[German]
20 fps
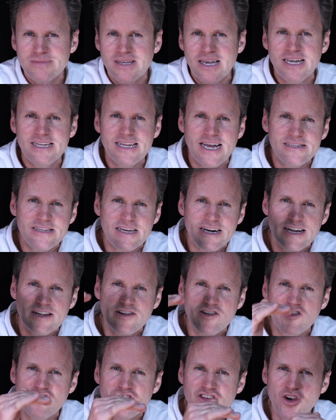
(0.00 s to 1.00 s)
In einer
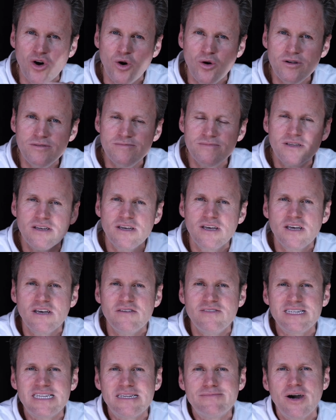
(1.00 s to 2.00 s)
Rezession,
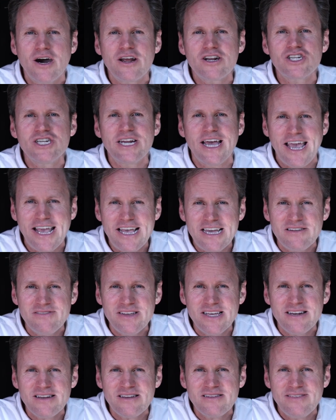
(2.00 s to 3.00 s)
wenn die Margen enger
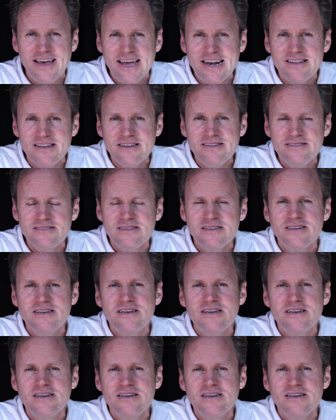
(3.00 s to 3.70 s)
werden,